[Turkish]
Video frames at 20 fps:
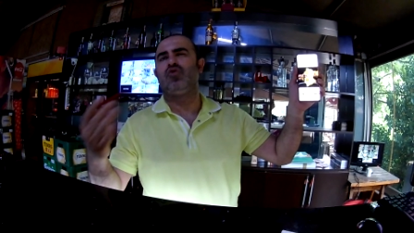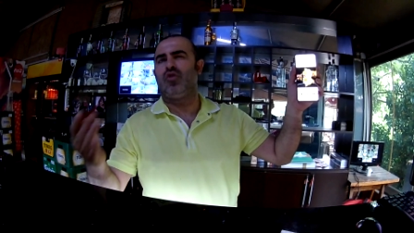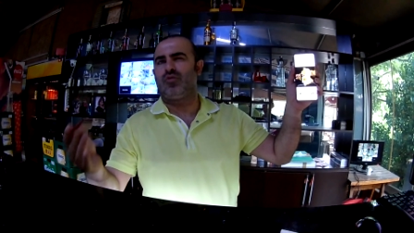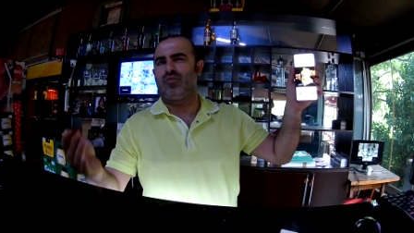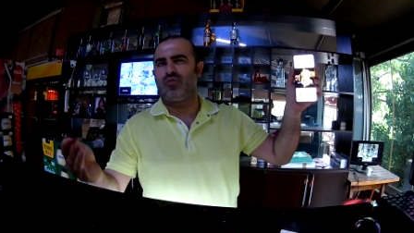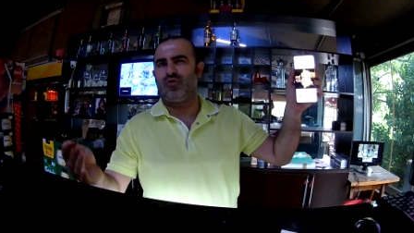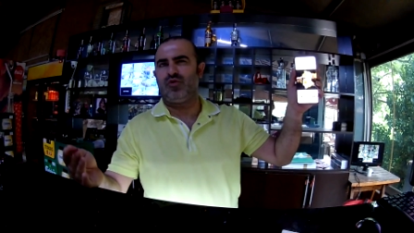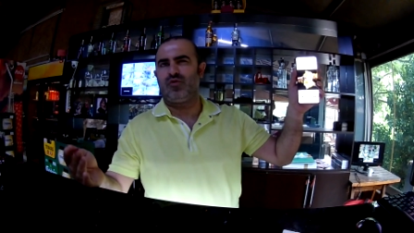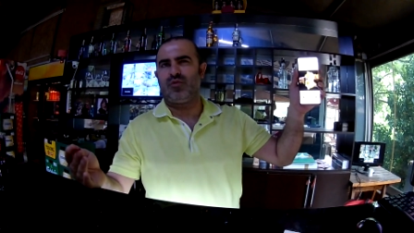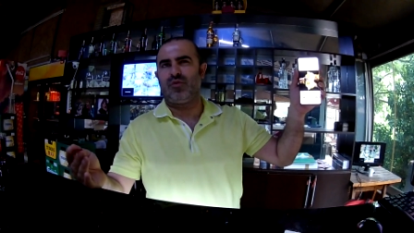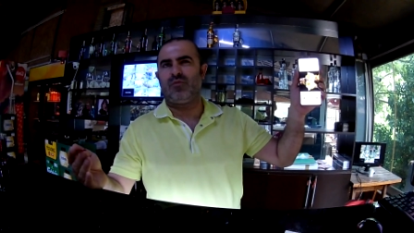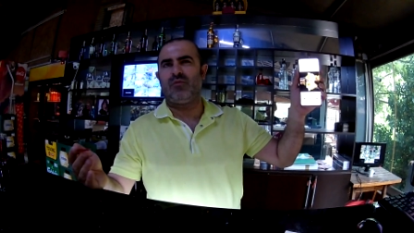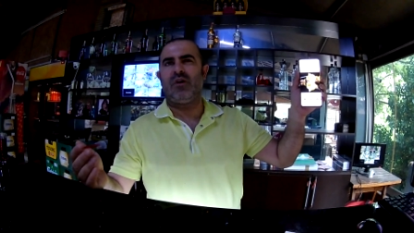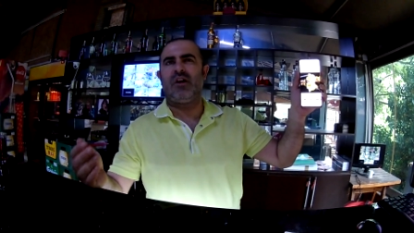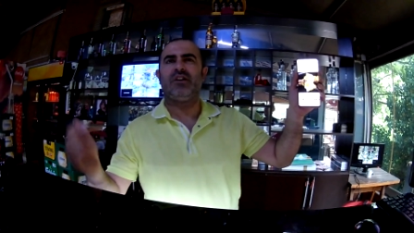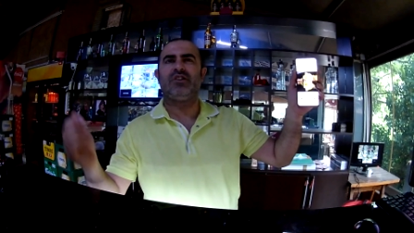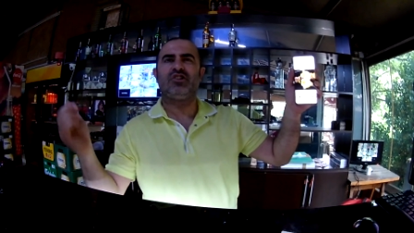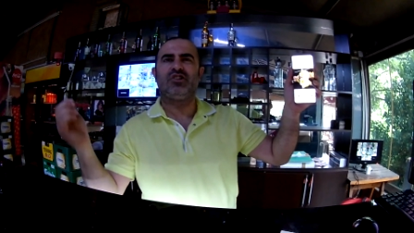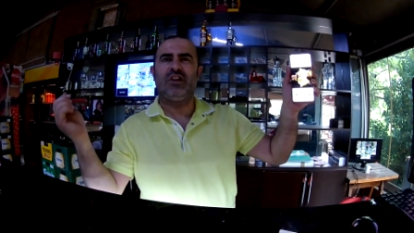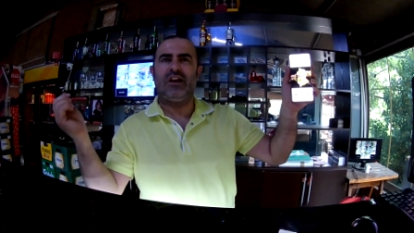çok büyük bir
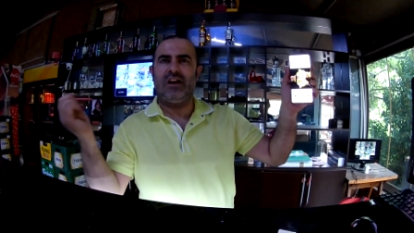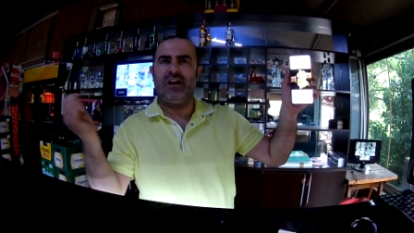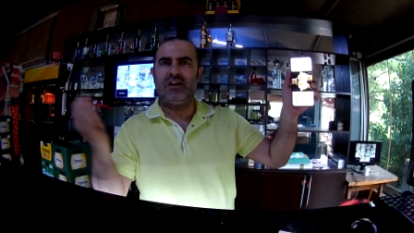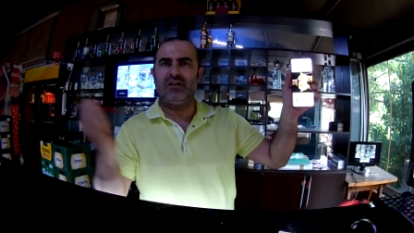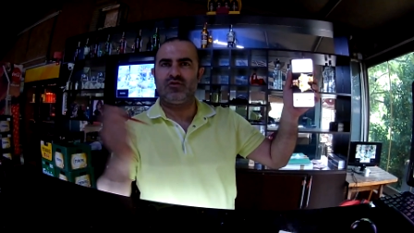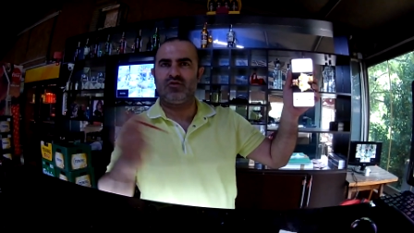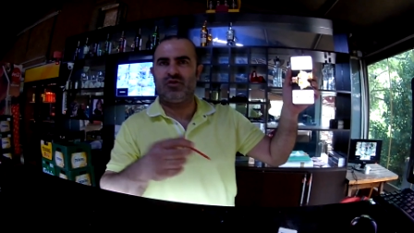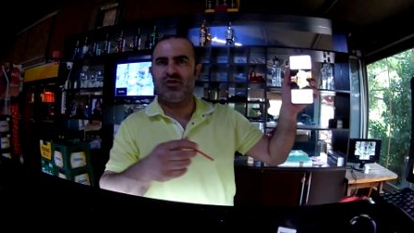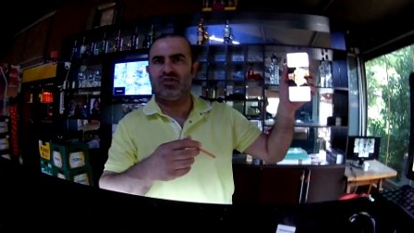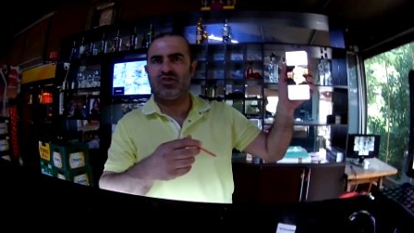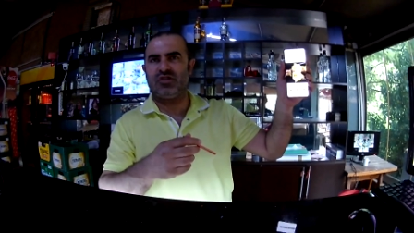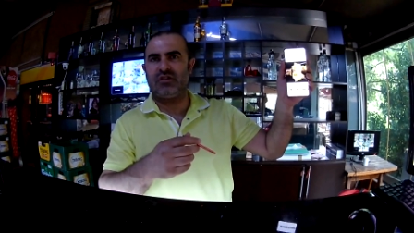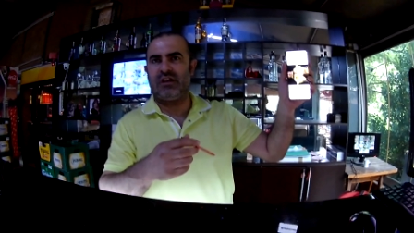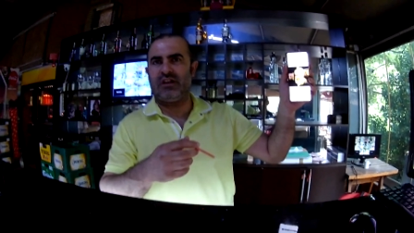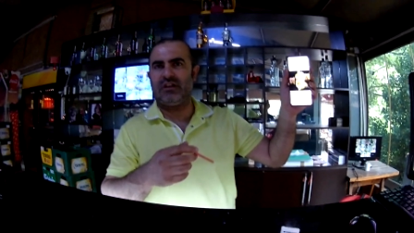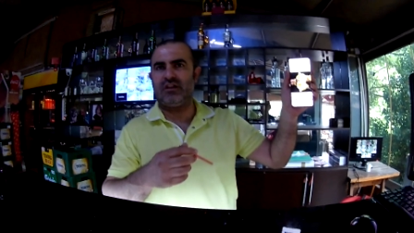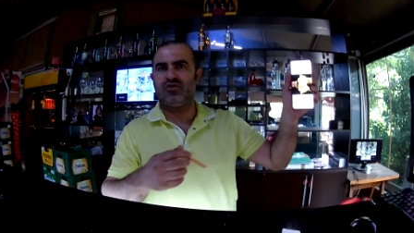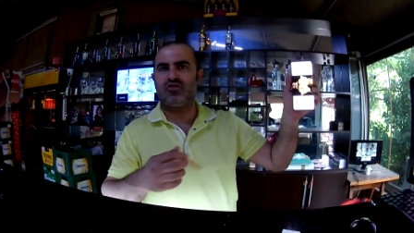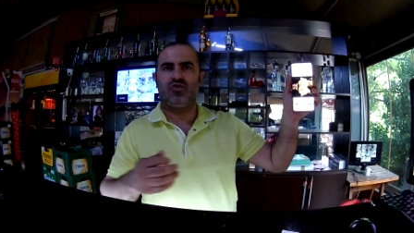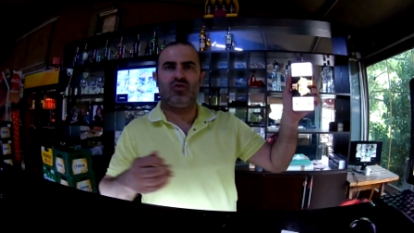mağara. Şelale su içinden
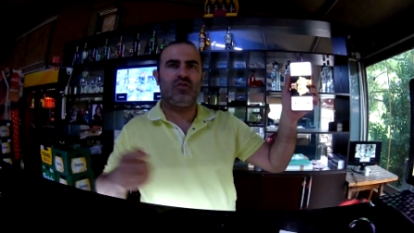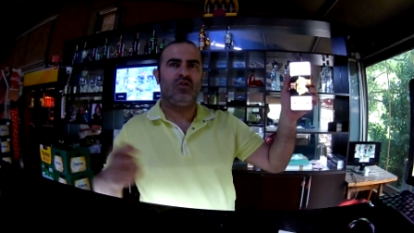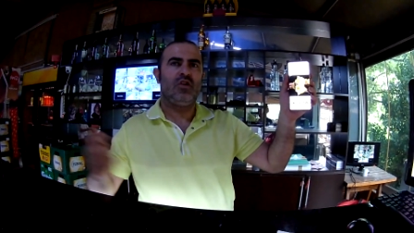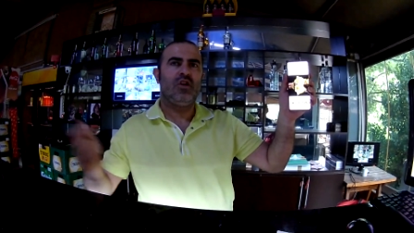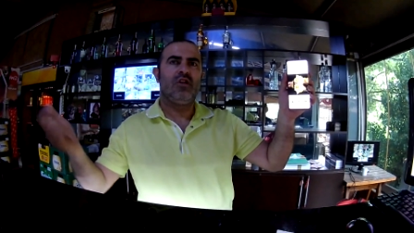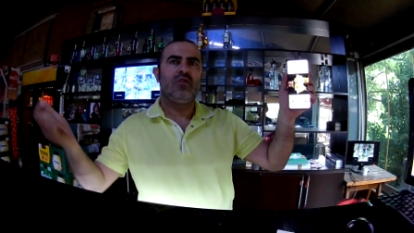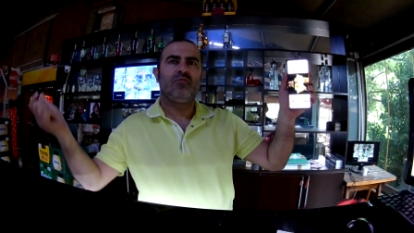hı hı. geçiyor.